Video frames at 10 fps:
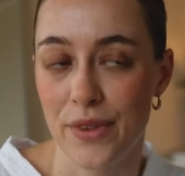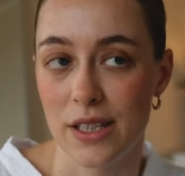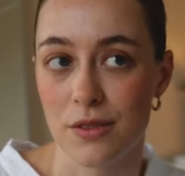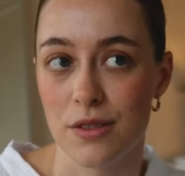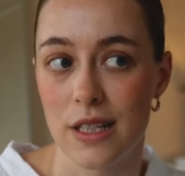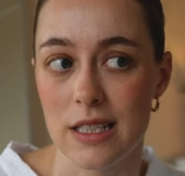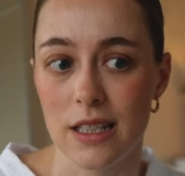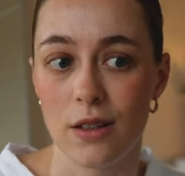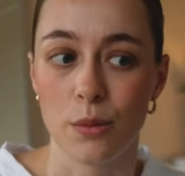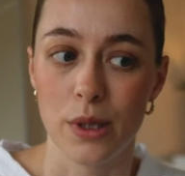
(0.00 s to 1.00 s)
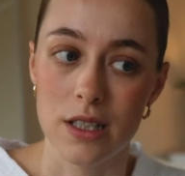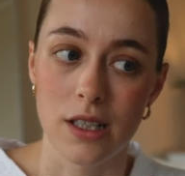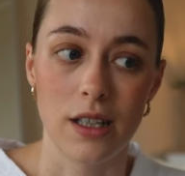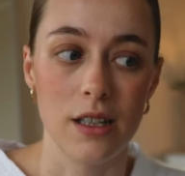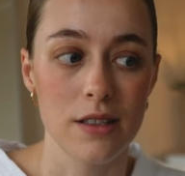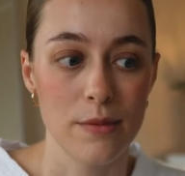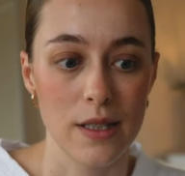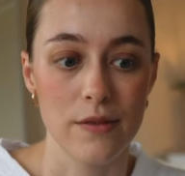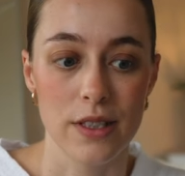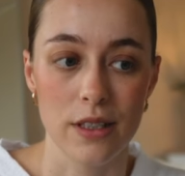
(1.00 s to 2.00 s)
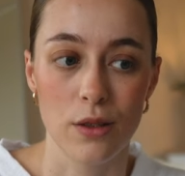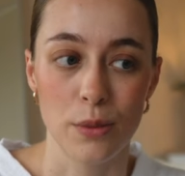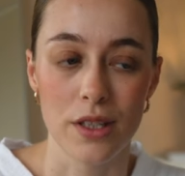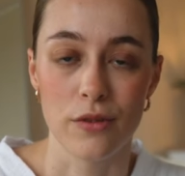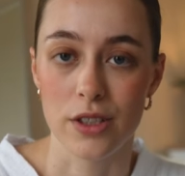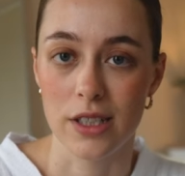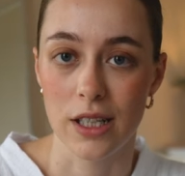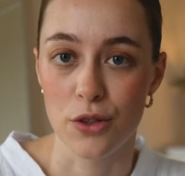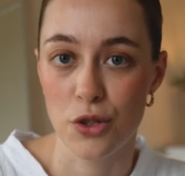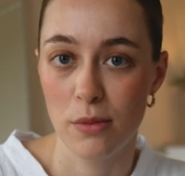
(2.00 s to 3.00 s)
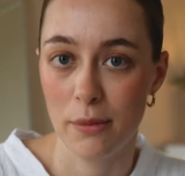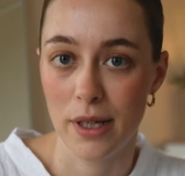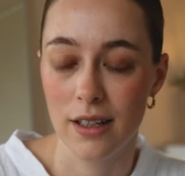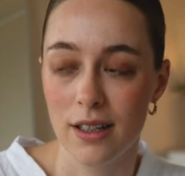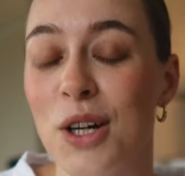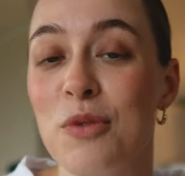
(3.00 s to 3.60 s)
Also 20 Kilometer, 22 Kilometer wollte ich da eigentlich schon mal machen.